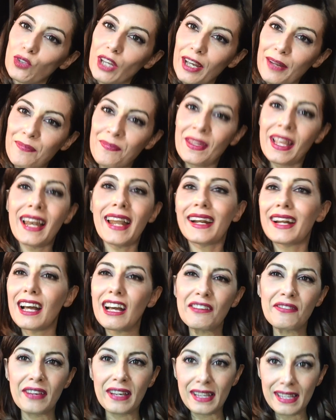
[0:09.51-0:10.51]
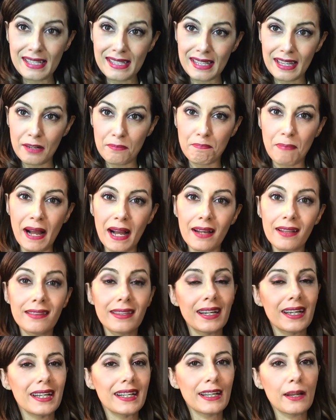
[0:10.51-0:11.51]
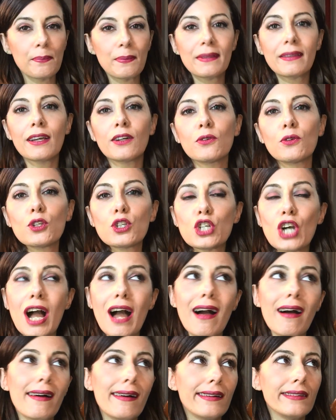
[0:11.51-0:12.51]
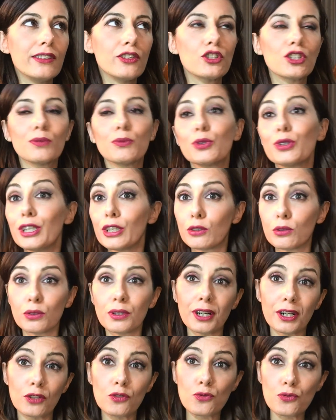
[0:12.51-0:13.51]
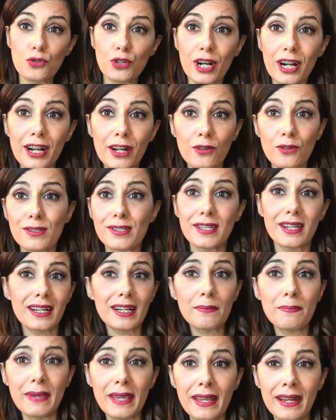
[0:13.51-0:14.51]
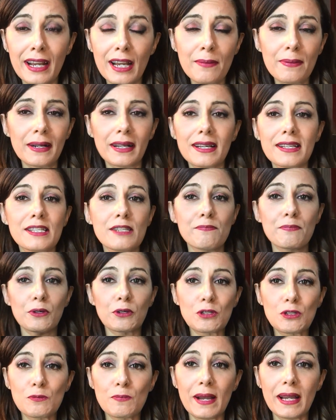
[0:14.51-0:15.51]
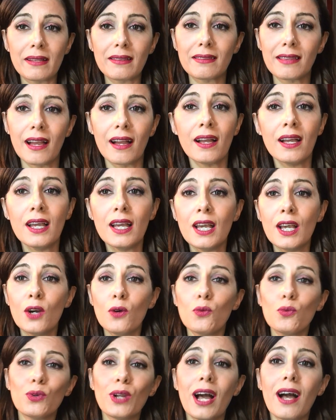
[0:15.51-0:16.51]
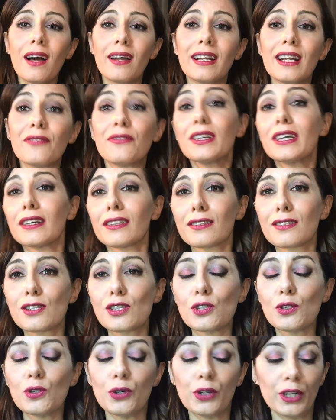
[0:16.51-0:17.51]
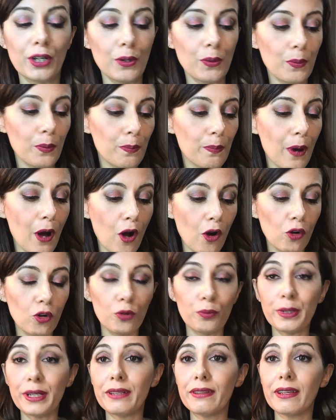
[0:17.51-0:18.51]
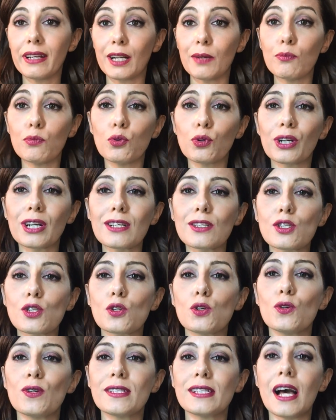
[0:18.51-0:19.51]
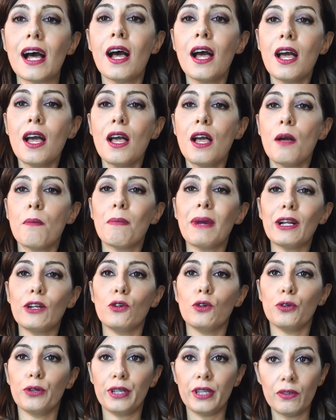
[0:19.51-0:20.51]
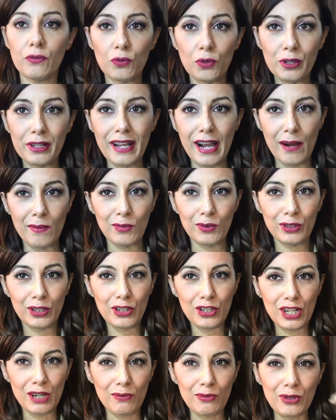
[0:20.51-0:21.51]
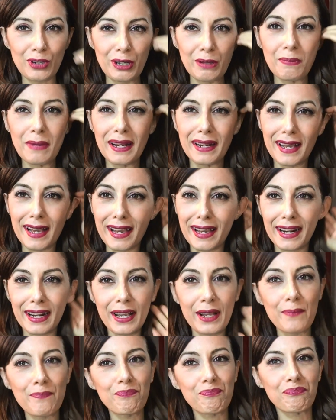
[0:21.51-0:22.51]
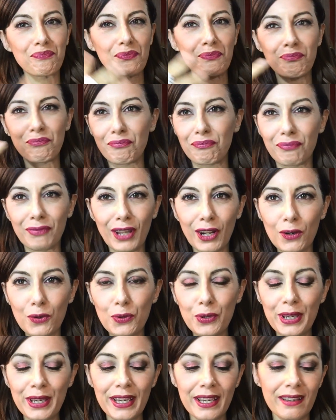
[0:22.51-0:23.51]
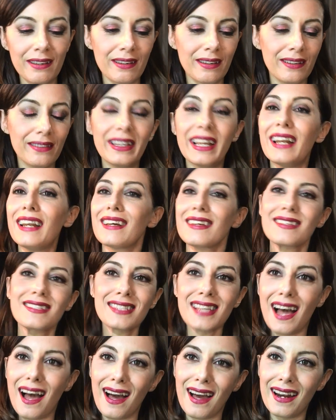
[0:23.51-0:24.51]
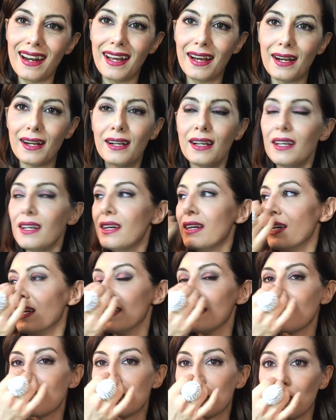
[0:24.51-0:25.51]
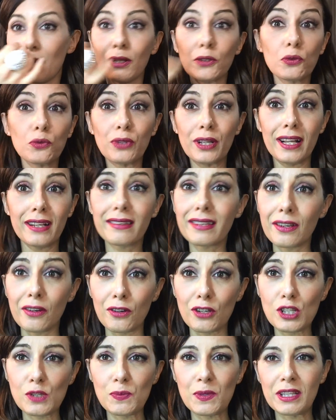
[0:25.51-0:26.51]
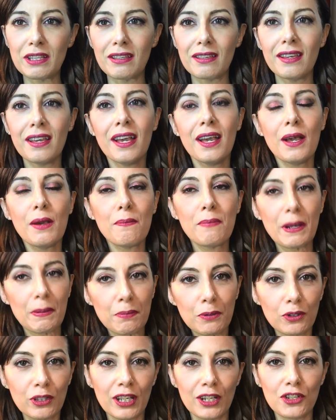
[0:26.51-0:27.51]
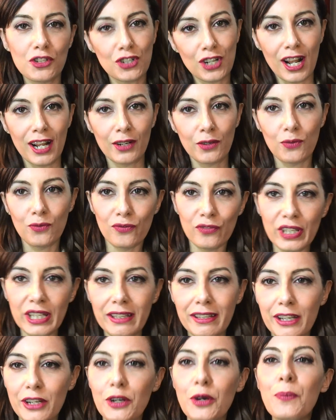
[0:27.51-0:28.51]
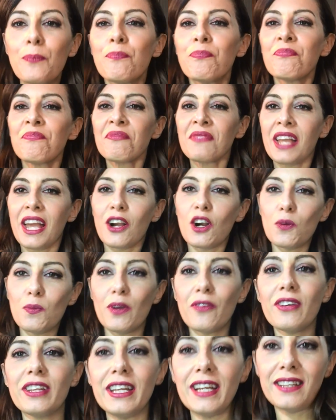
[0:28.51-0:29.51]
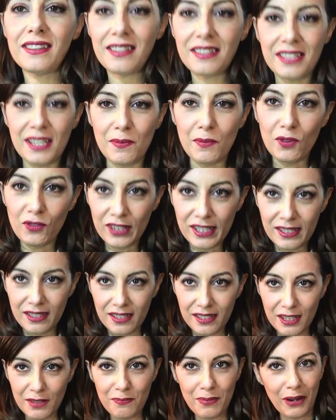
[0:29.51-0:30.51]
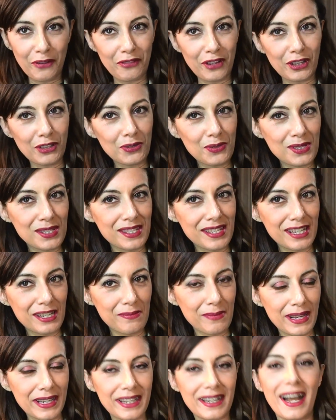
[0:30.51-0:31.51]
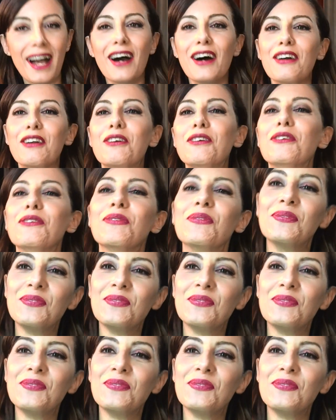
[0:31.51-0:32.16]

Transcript: notte. La nave è salpata, il capitano ci ha diciamo, detto di raggiungere le nostre cabine perché si prospetta una navigazione un po' come dire burrascosa, ma noi vogliamo diciamo, rimanere mh, mm, qui eh, nella sala eh, insieme a tutti gli altri ospiti per poter girare un video. Come vedete siamo vestiti in perfetto stile marinaro.